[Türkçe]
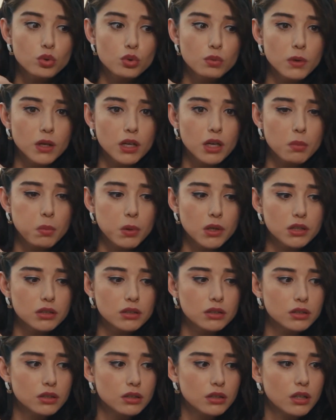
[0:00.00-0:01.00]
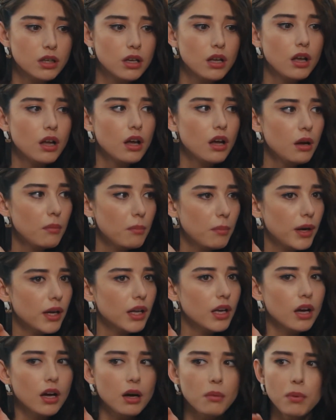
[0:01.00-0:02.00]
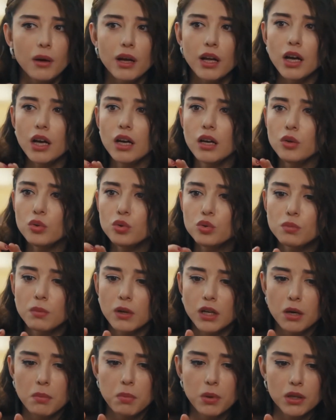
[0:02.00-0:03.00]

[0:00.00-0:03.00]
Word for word: Yüzüme kapattı. Bayağı bayağı yüzüme